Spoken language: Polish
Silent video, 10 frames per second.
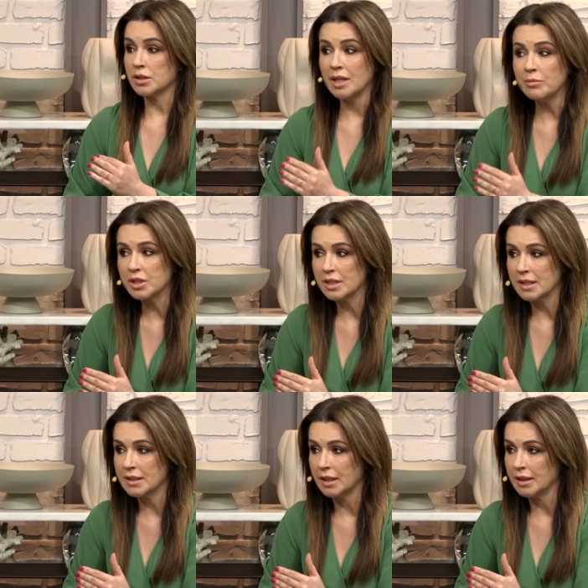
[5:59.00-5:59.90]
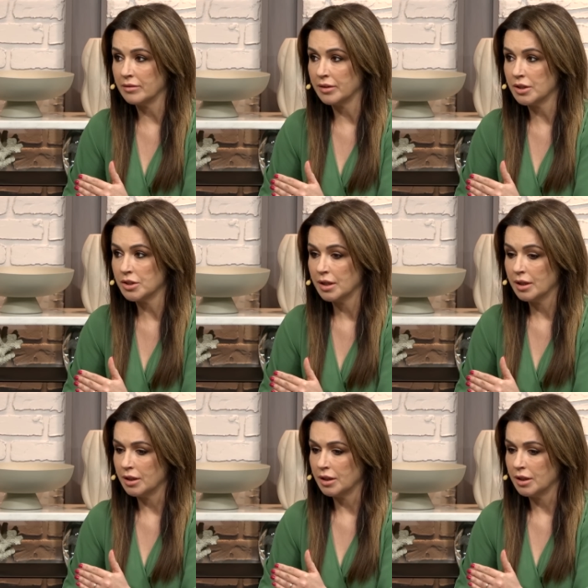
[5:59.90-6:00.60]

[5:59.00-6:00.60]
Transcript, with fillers: zaczynamy się zastanawiać,